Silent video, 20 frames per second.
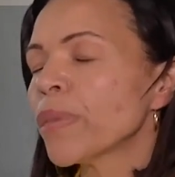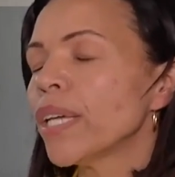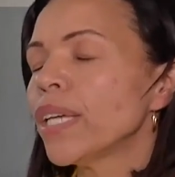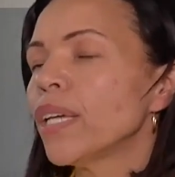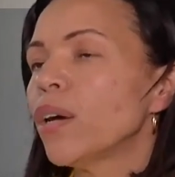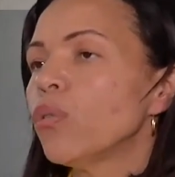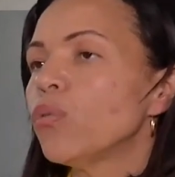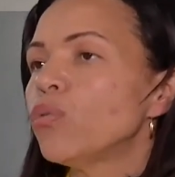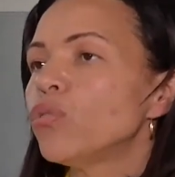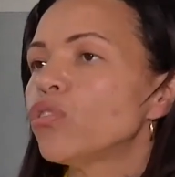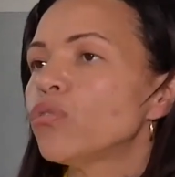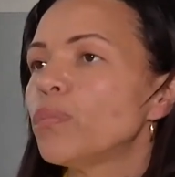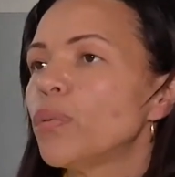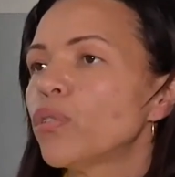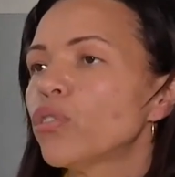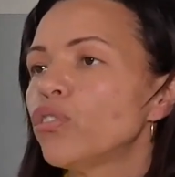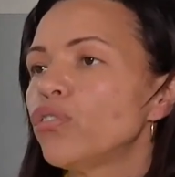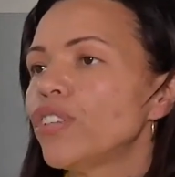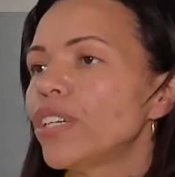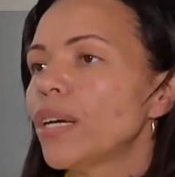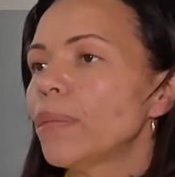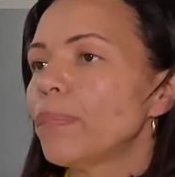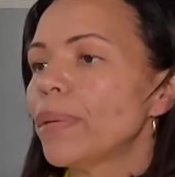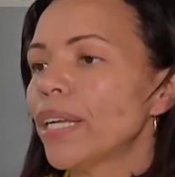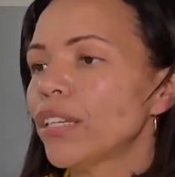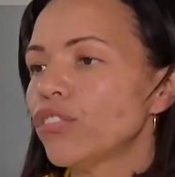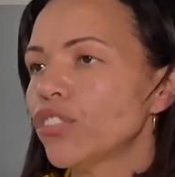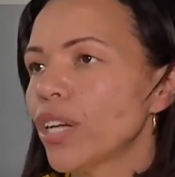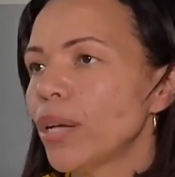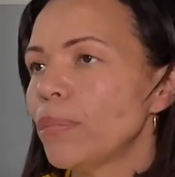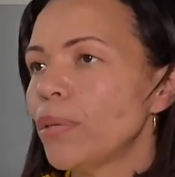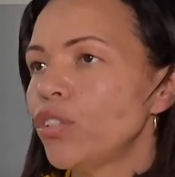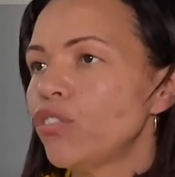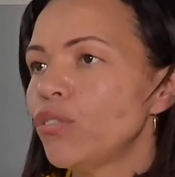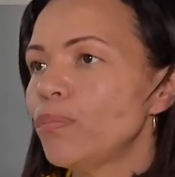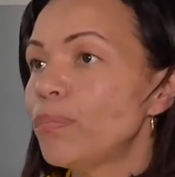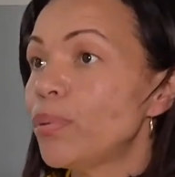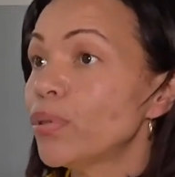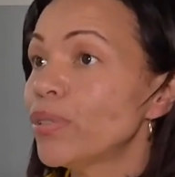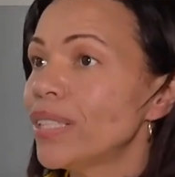em alguns pontos fica
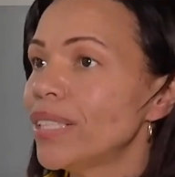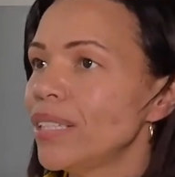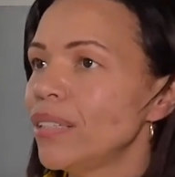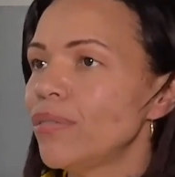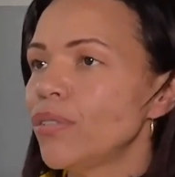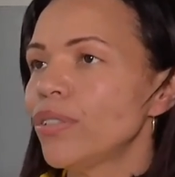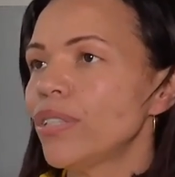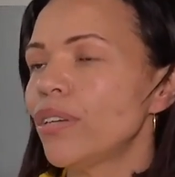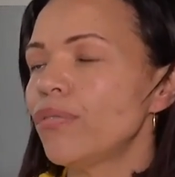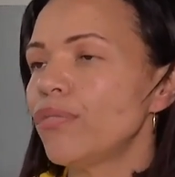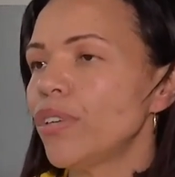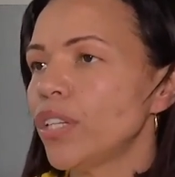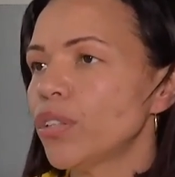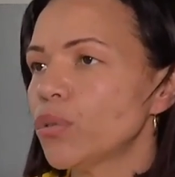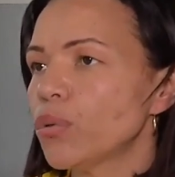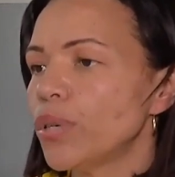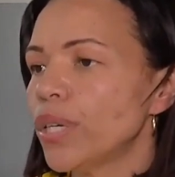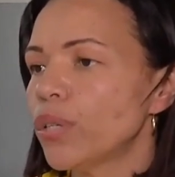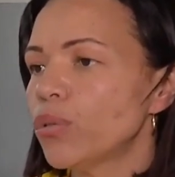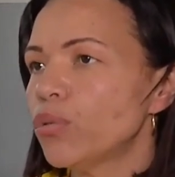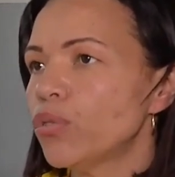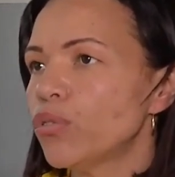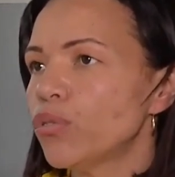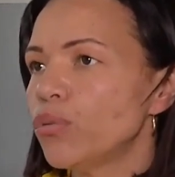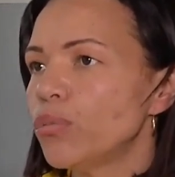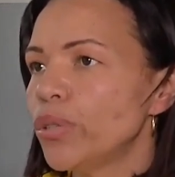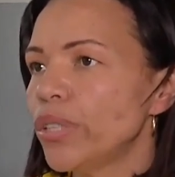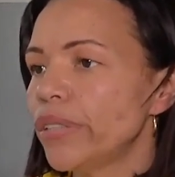praticamente impossível ser feito com recurso do